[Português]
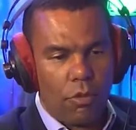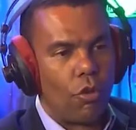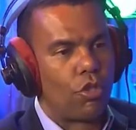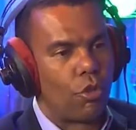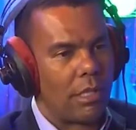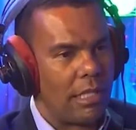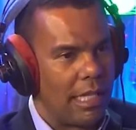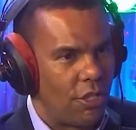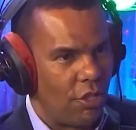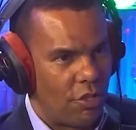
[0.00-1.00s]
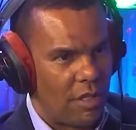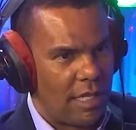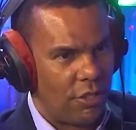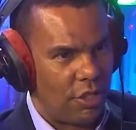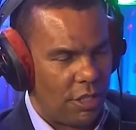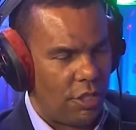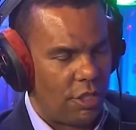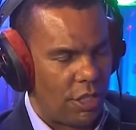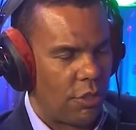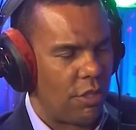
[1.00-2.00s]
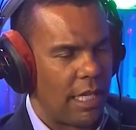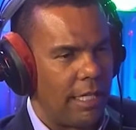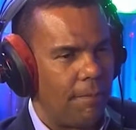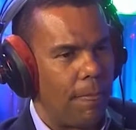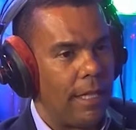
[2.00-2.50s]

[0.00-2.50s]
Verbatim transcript: conquistou a cidade de Jerusalém.